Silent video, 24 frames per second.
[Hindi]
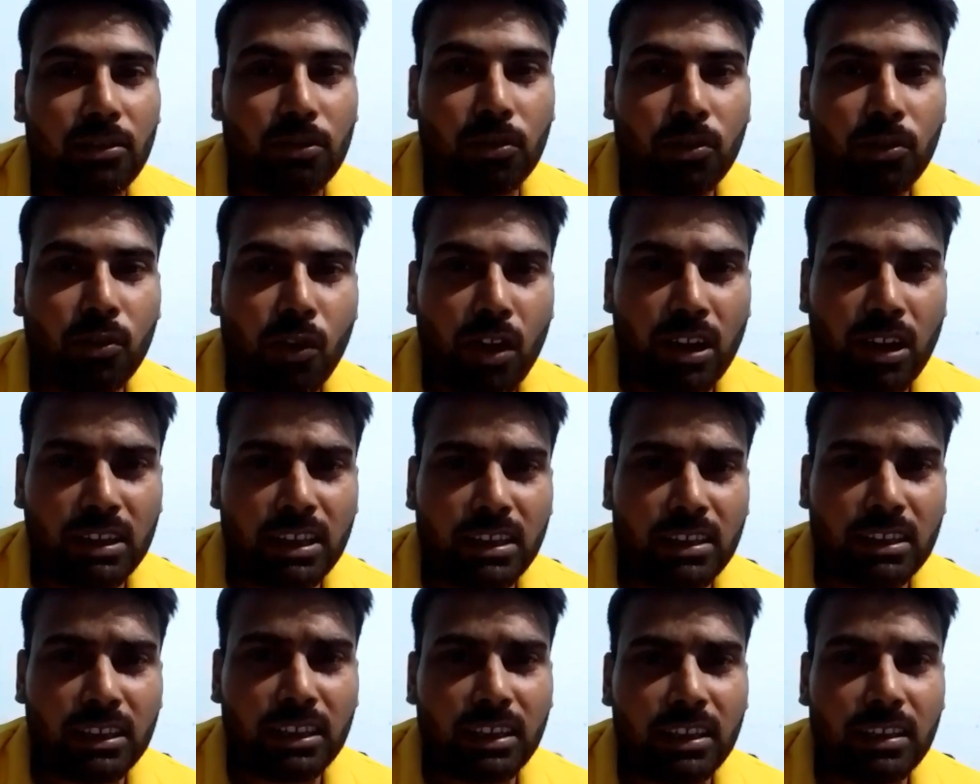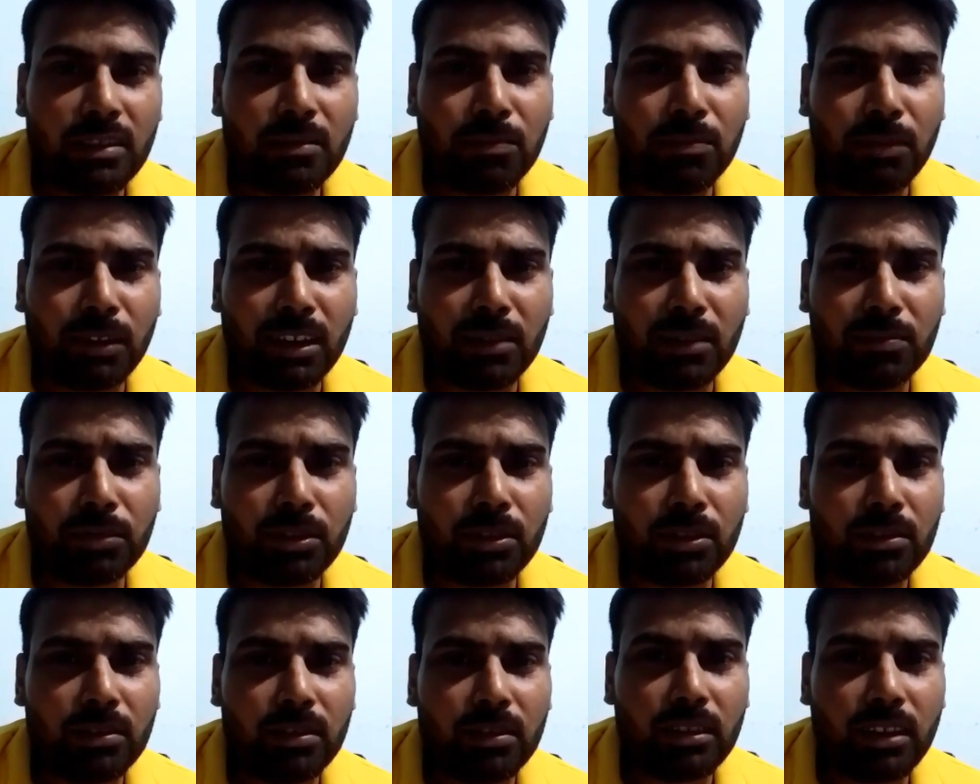लोगों को ऐसा चाहिए जो
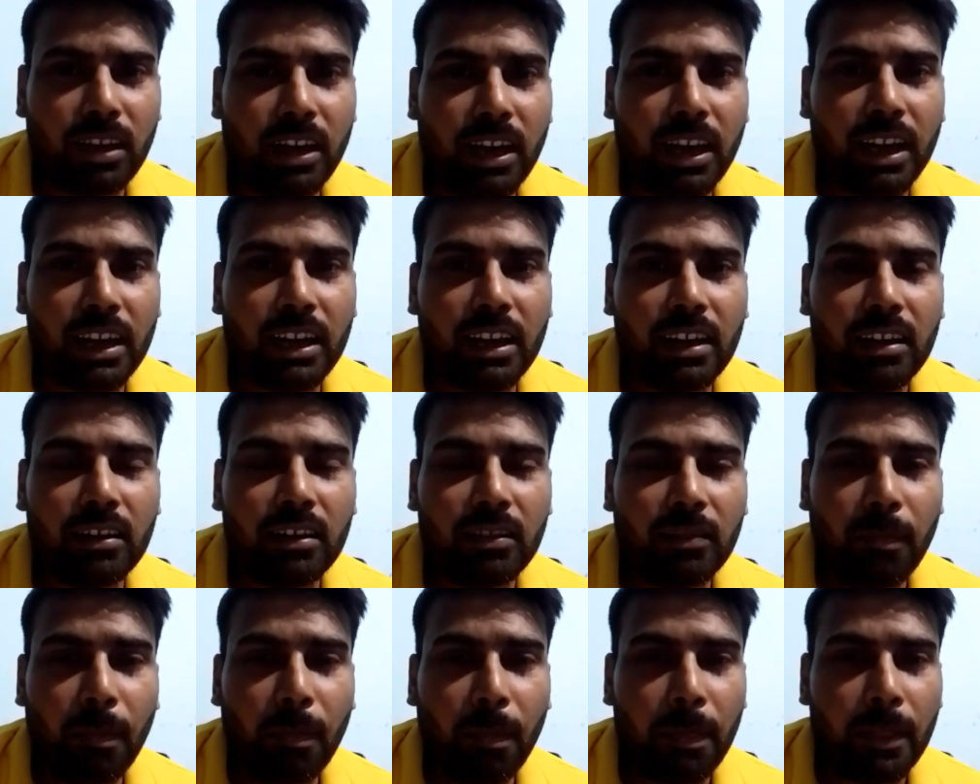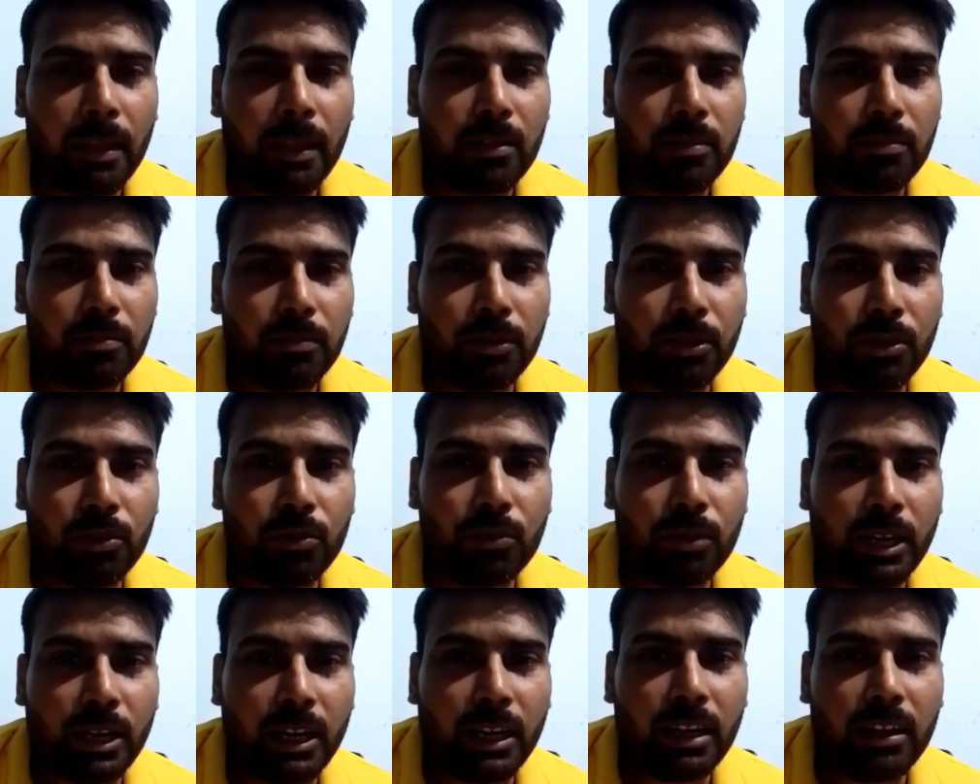फटाफट आया
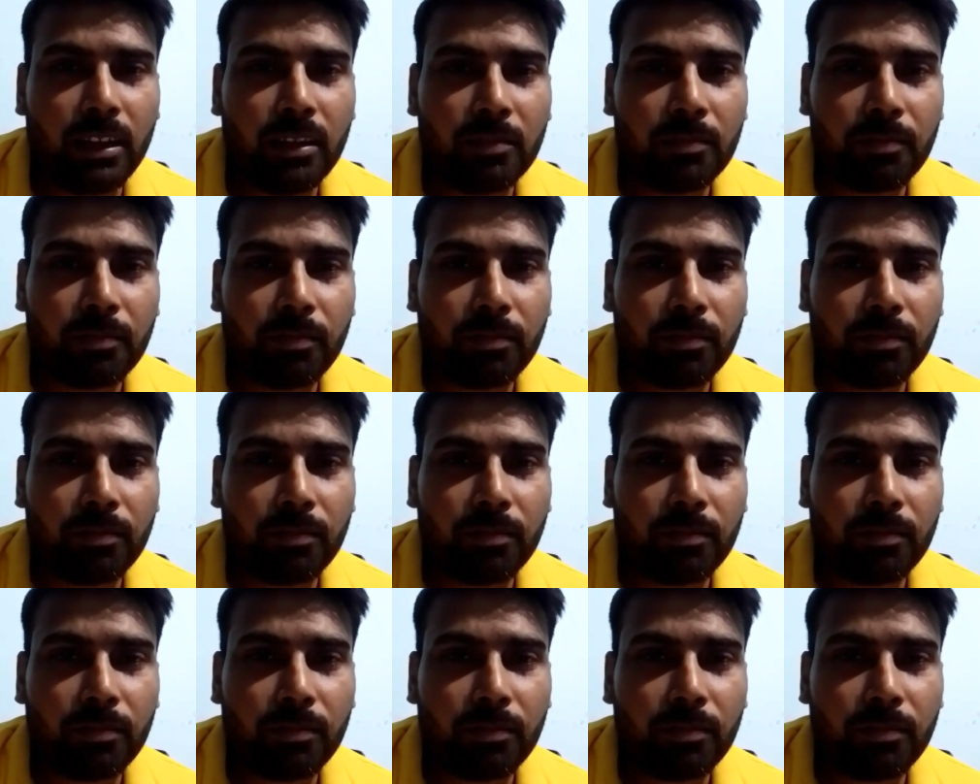वीडियो बनाया